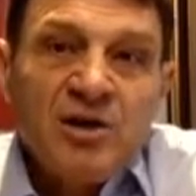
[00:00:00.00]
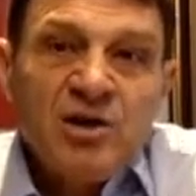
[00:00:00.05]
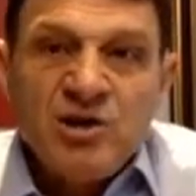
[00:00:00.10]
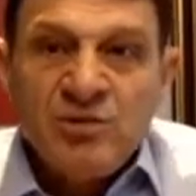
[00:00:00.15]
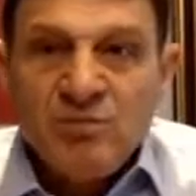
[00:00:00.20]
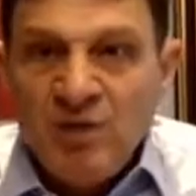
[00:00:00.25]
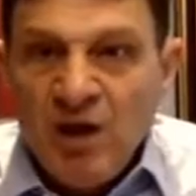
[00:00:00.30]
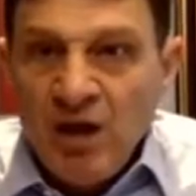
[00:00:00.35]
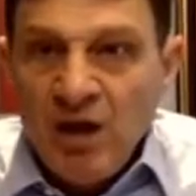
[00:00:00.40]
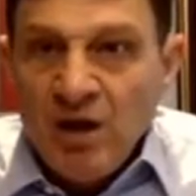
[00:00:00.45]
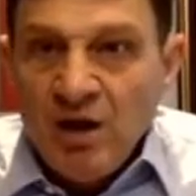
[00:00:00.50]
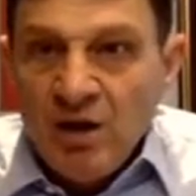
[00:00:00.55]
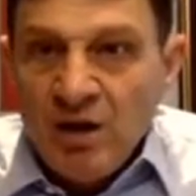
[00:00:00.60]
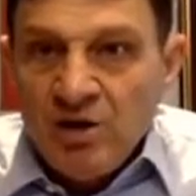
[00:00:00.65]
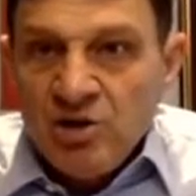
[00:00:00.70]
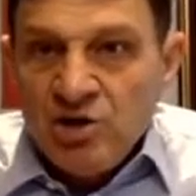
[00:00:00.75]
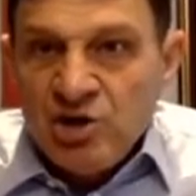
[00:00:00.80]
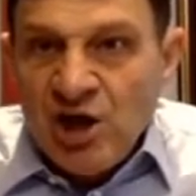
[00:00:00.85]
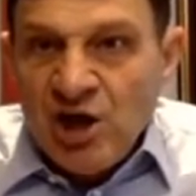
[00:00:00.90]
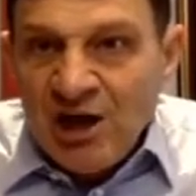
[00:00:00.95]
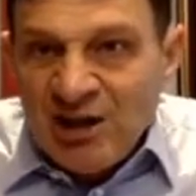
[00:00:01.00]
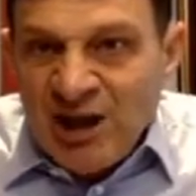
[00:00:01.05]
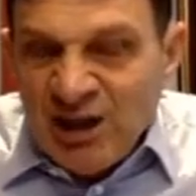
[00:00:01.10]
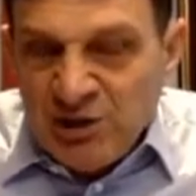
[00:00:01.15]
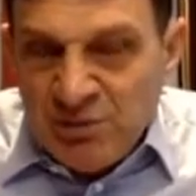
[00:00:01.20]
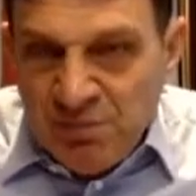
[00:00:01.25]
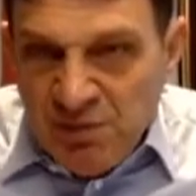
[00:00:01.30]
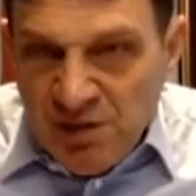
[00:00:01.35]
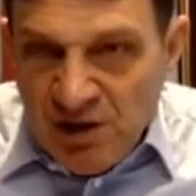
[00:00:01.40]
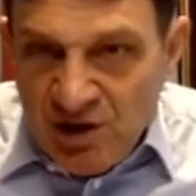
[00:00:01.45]
Şimdi
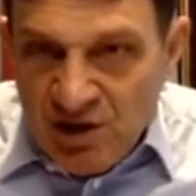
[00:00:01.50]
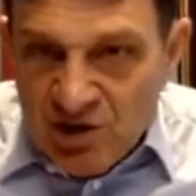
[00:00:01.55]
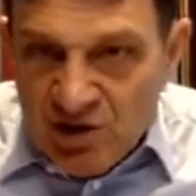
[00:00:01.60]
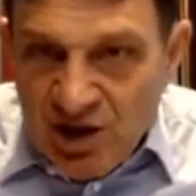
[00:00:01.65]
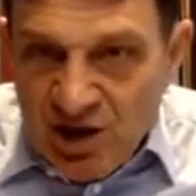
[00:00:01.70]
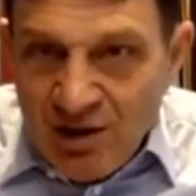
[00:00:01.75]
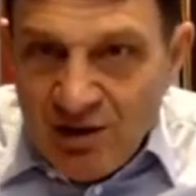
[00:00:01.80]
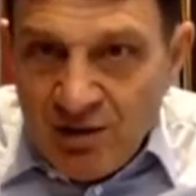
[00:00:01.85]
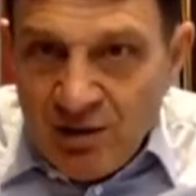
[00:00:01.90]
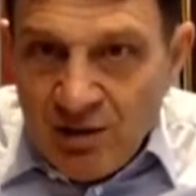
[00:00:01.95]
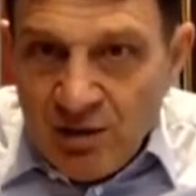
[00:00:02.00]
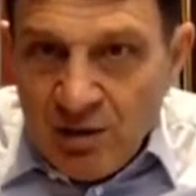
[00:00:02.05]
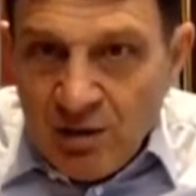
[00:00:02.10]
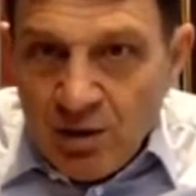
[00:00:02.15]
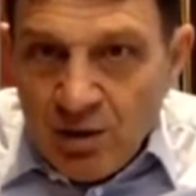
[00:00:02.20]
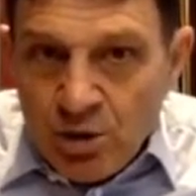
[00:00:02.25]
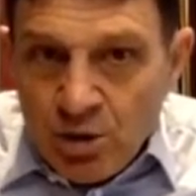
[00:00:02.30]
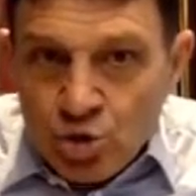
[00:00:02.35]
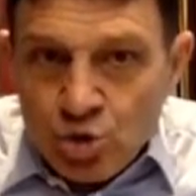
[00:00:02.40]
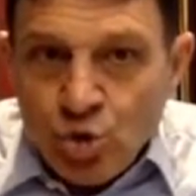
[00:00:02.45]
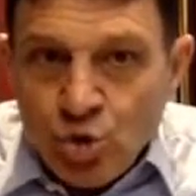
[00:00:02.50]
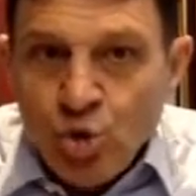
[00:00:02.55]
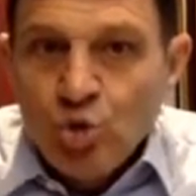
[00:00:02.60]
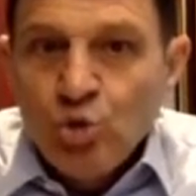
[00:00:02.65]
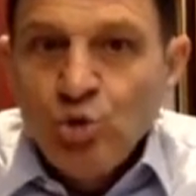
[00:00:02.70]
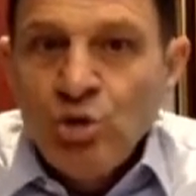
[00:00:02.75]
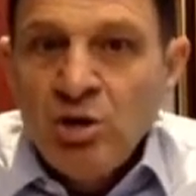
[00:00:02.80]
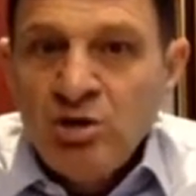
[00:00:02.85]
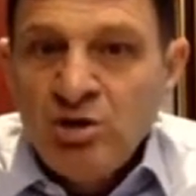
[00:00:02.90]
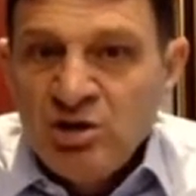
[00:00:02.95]
çağdaş bir insan
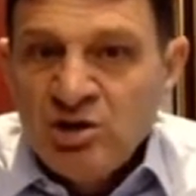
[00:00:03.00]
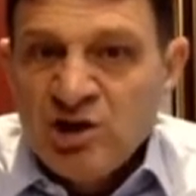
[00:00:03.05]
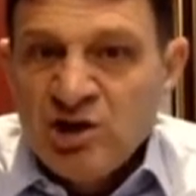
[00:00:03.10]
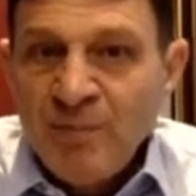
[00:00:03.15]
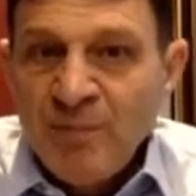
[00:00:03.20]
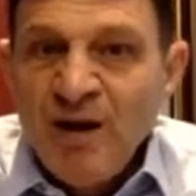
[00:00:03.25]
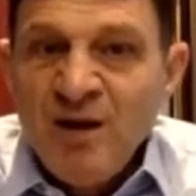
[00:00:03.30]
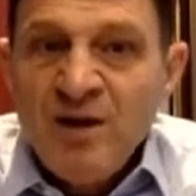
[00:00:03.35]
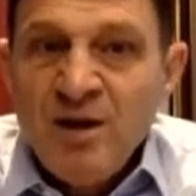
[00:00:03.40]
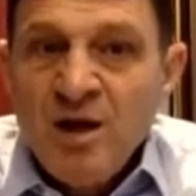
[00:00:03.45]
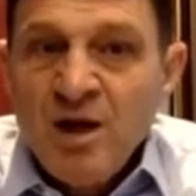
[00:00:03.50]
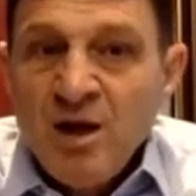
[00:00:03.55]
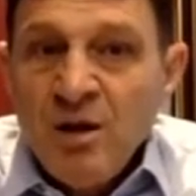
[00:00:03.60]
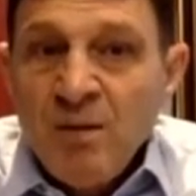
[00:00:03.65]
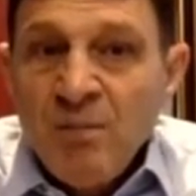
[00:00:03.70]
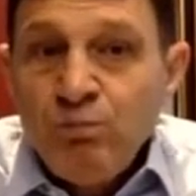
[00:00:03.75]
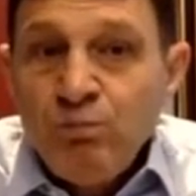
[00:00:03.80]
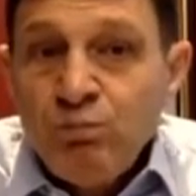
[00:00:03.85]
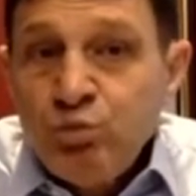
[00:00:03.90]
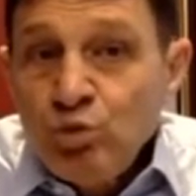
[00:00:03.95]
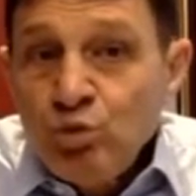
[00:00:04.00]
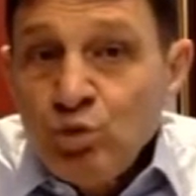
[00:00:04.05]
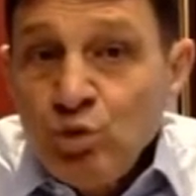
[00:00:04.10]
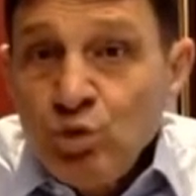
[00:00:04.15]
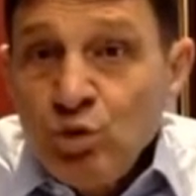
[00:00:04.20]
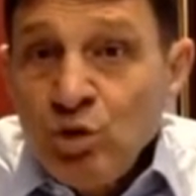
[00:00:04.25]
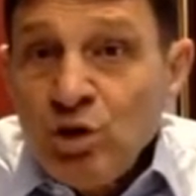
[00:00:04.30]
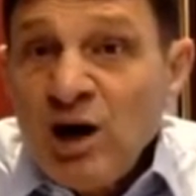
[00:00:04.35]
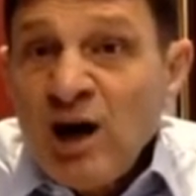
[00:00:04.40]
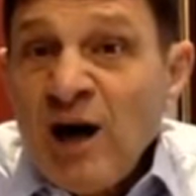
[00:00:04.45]
sorguladığı zaman
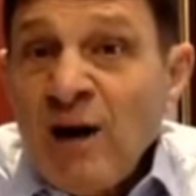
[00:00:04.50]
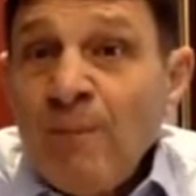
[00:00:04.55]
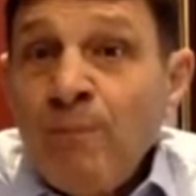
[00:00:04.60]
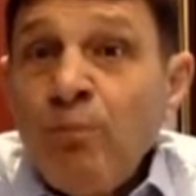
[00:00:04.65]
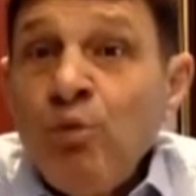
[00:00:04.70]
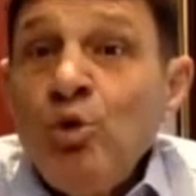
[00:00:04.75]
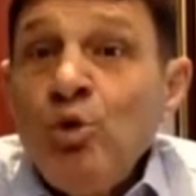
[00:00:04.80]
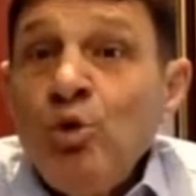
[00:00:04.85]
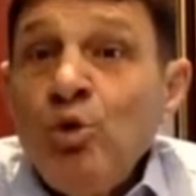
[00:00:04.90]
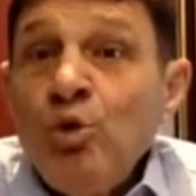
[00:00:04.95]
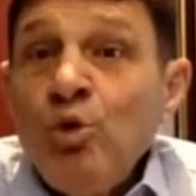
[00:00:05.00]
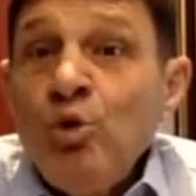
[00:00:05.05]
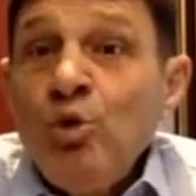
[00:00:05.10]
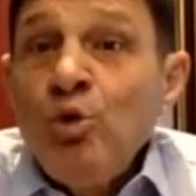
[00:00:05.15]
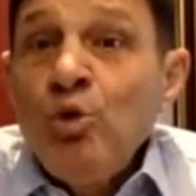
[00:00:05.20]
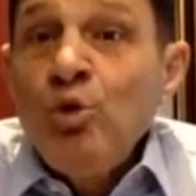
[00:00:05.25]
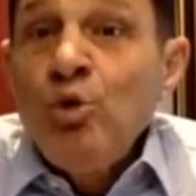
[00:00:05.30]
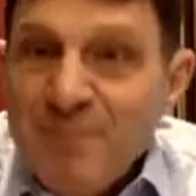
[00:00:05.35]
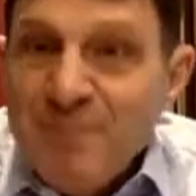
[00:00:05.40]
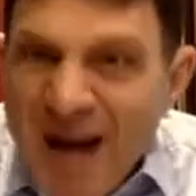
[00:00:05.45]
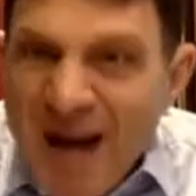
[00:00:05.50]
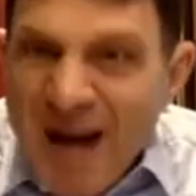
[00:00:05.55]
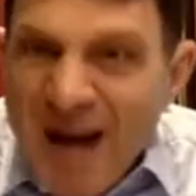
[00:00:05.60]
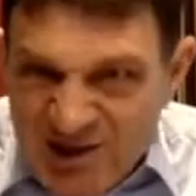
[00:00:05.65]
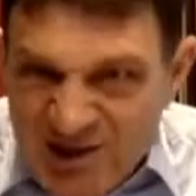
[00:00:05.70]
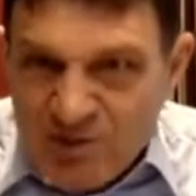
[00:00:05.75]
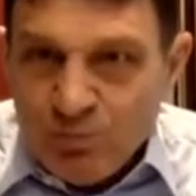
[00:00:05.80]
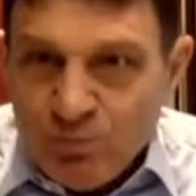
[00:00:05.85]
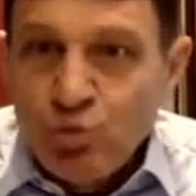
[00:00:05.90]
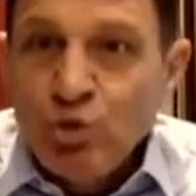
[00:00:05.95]
bunu
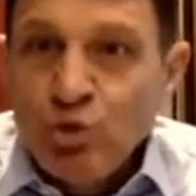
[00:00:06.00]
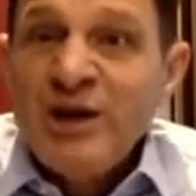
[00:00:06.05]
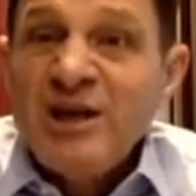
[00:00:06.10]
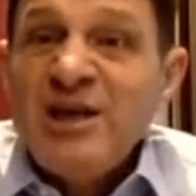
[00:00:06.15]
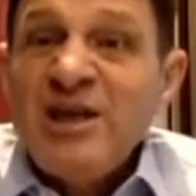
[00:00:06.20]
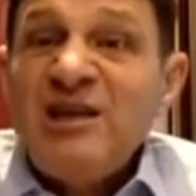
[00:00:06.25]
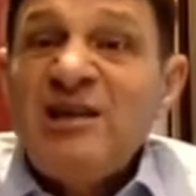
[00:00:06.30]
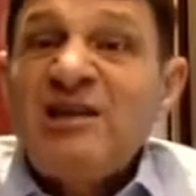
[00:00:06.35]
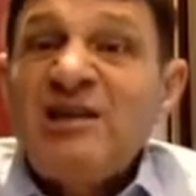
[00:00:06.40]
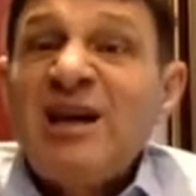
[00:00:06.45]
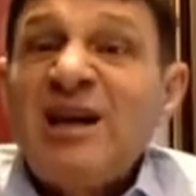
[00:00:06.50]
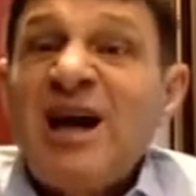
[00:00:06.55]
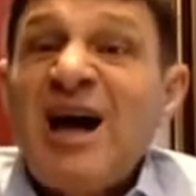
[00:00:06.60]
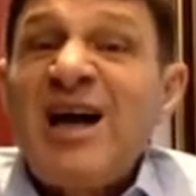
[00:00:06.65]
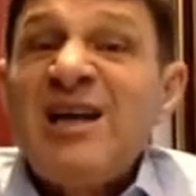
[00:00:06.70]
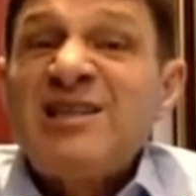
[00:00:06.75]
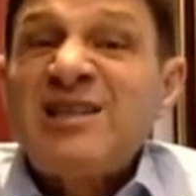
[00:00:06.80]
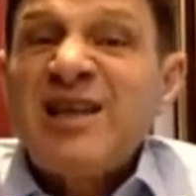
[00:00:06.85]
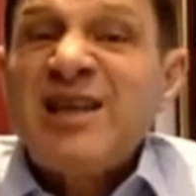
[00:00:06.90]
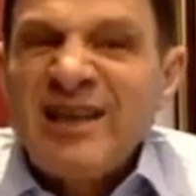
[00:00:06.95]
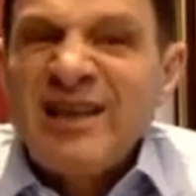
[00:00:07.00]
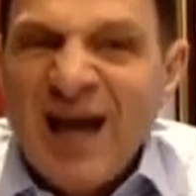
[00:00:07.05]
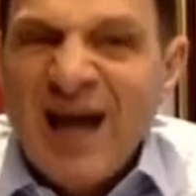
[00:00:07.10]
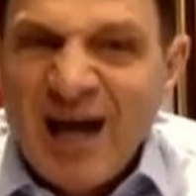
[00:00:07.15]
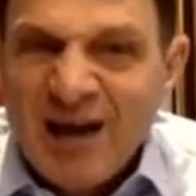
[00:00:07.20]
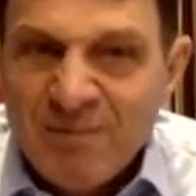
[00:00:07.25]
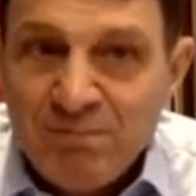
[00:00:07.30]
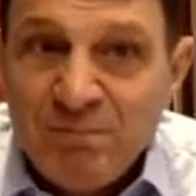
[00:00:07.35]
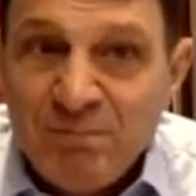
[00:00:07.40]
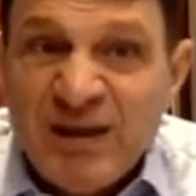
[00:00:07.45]
kabullenmez, buna itiraz
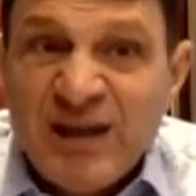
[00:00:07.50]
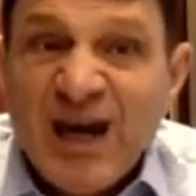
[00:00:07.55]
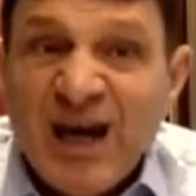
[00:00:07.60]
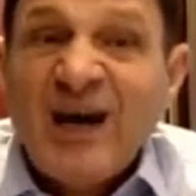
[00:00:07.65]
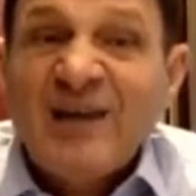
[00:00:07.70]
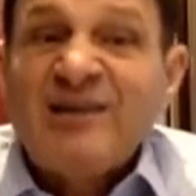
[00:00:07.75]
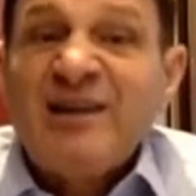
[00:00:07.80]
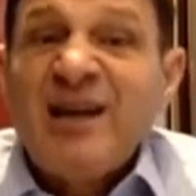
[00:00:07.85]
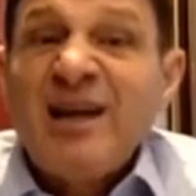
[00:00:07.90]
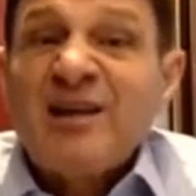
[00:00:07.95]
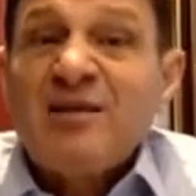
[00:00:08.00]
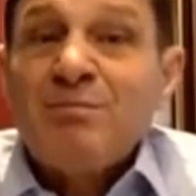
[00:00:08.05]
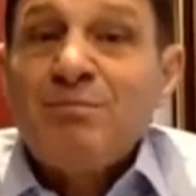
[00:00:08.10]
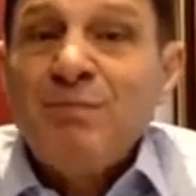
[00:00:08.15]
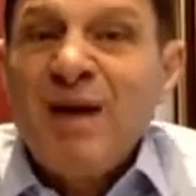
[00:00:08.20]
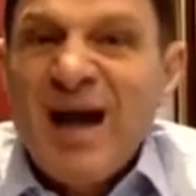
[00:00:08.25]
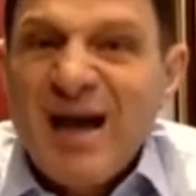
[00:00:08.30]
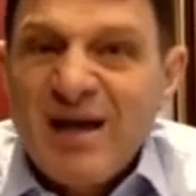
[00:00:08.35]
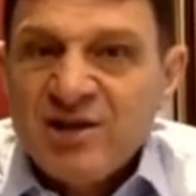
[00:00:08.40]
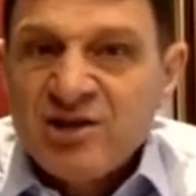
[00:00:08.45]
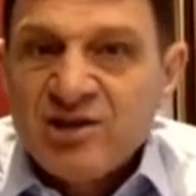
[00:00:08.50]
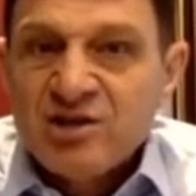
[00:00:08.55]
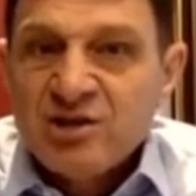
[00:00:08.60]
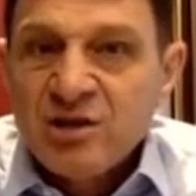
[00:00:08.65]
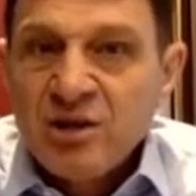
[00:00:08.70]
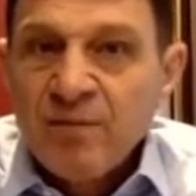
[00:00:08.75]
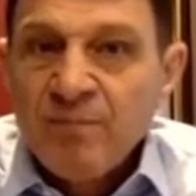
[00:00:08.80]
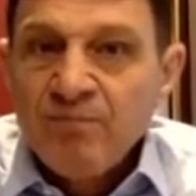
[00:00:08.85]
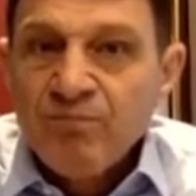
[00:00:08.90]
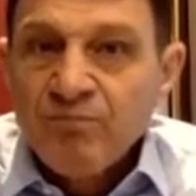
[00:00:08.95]
eder, biat
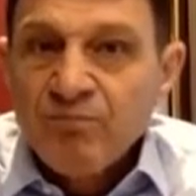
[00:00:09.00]
etmez.